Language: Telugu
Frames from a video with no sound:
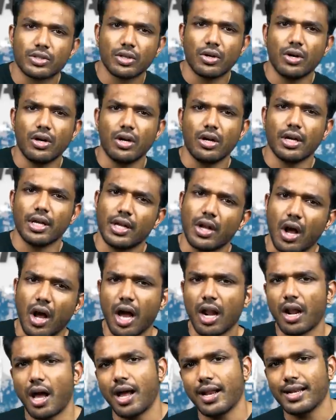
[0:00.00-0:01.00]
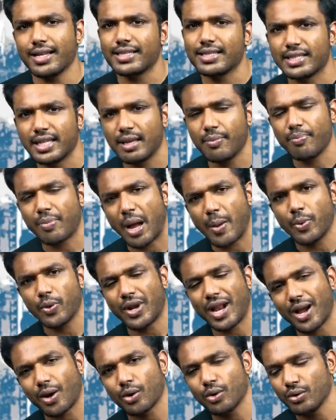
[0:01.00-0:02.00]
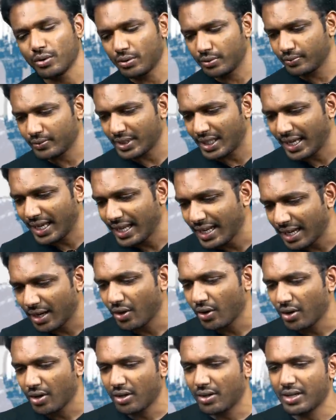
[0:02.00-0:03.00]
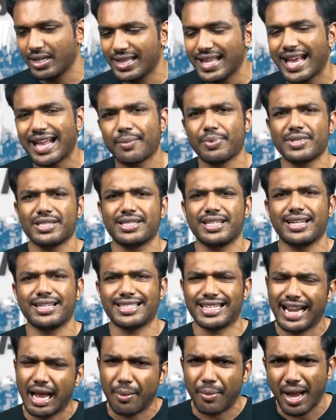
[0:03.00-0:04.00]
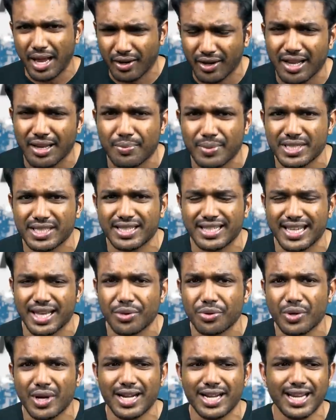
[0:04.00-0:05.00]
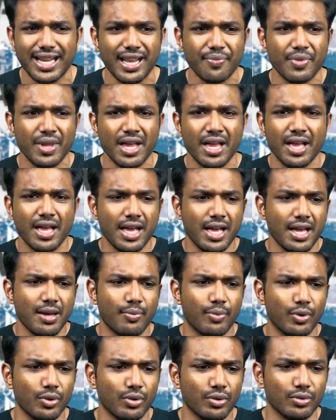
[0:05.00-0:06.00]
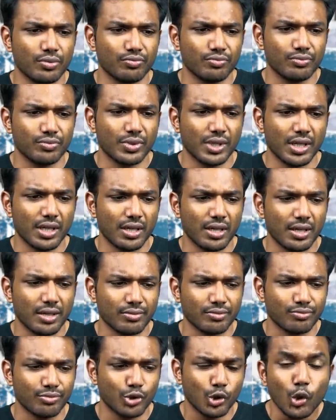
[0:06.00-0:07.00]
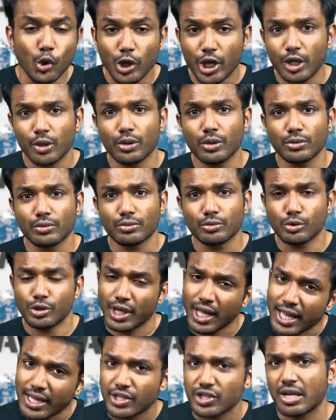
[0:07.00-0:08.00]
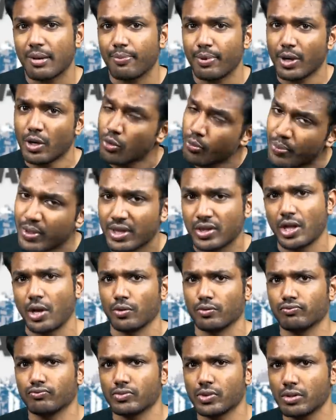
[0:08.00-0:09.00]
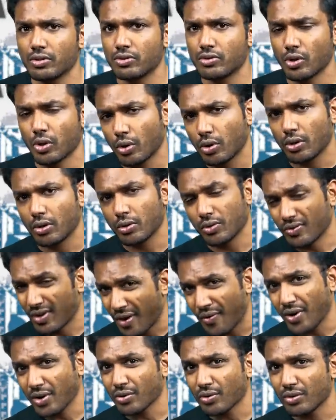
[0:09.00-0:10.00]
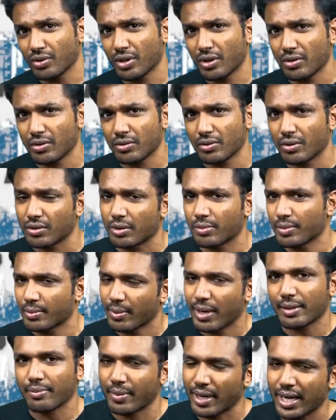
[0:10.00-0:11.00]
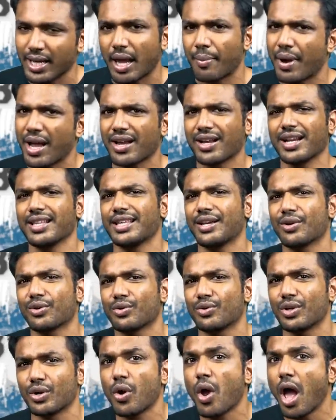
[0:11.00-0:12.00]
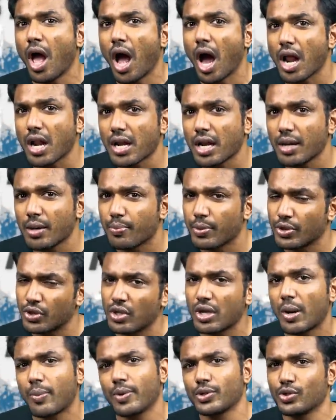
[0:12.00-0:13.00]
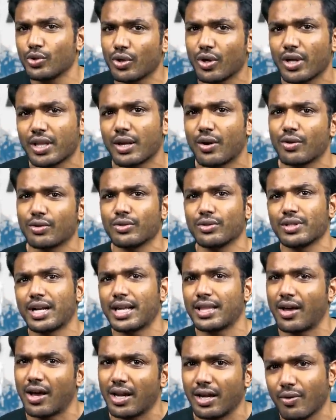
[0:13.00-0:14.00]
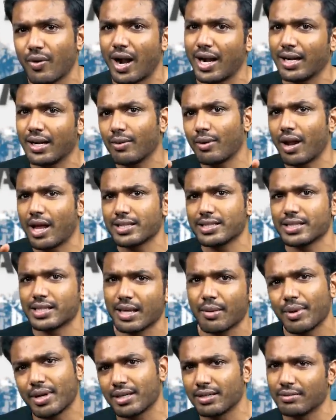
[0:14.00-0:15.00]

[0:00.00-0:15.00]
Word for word: సో ఇన్ ఆల్ ఆనెస్టీ పాప నాకు ఈయనలో ఇదే అనిపిస్తుంది చాలా అమాయకుడు అనిపిస్తుంది ఎందుకంటే ఇప్పుడు సూర్యుడు ఉదయించినప్పుడే నువ్వు పిత్తావు సో నువ్వేమనుకుంటావు కొంత మరి మరి అమాయకులు అయితే ఏమనుకుంటారు అరే నేను పిత్తినప్పుడు సూర్యోదయం రా ఇది ఆల్రెడీ వాడిన లాజిక్కే బట్